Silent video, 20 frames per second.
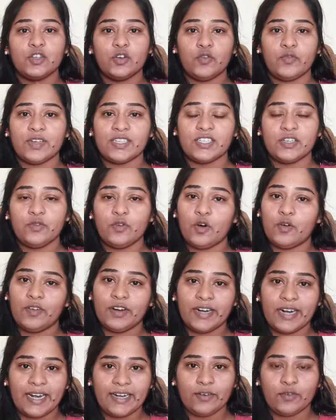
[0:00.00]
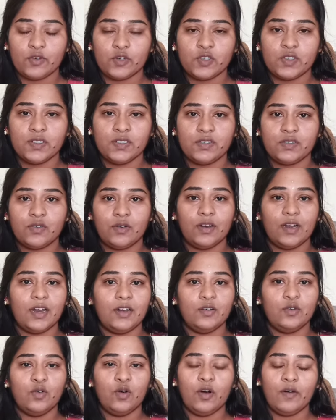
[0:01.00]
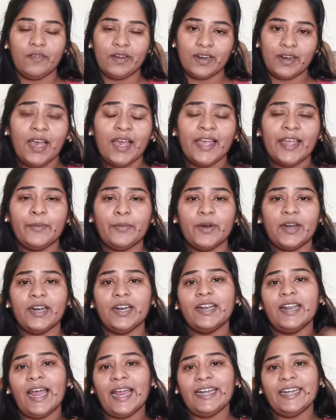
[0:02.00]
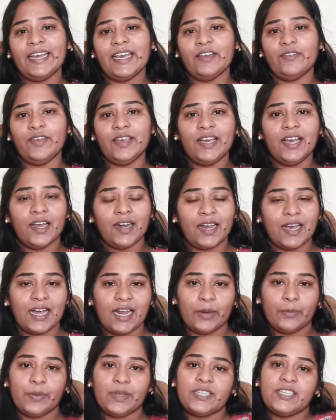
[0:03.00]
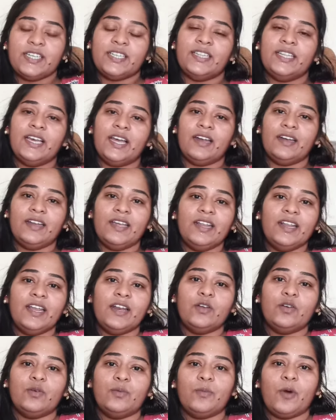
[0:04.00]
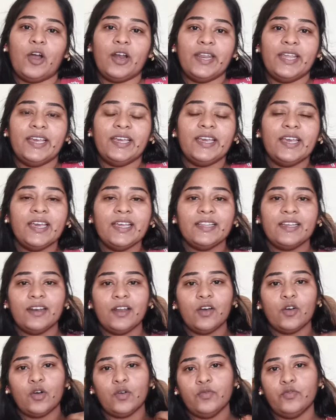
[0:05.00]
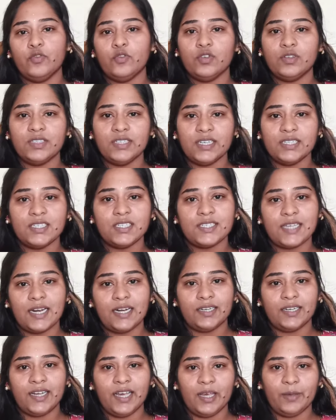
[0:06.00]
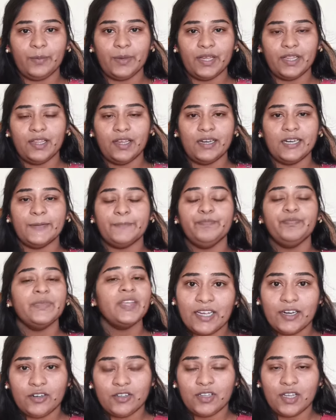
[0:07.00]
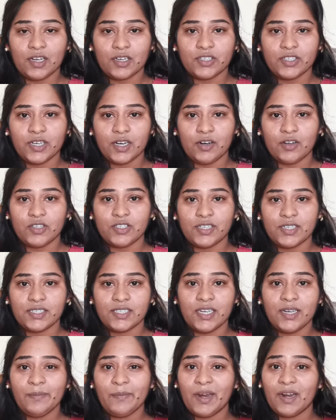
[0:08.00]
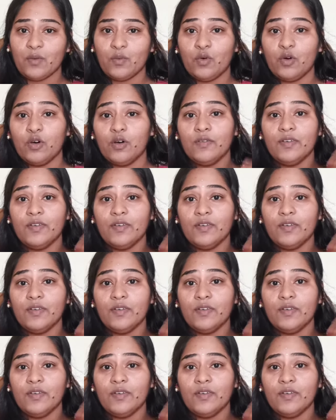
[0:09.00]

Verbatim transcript: సో ఫస్ట్ ఓవర్ నైట్ ఓట్స్ తీసుకున్నాను ఓవర్ ఎప్పుడైనా నైట్ హెవీగా నాకు అనిపించింది అంటే నేను మార్నింగ్ కి ఏదైనా ఒక ఫుడ్ తినేసి సెలెక్ట్ గా అయిపోయేదాన్ని అయితే ఎండు ద్రాక్షలు వచ్చేసి మన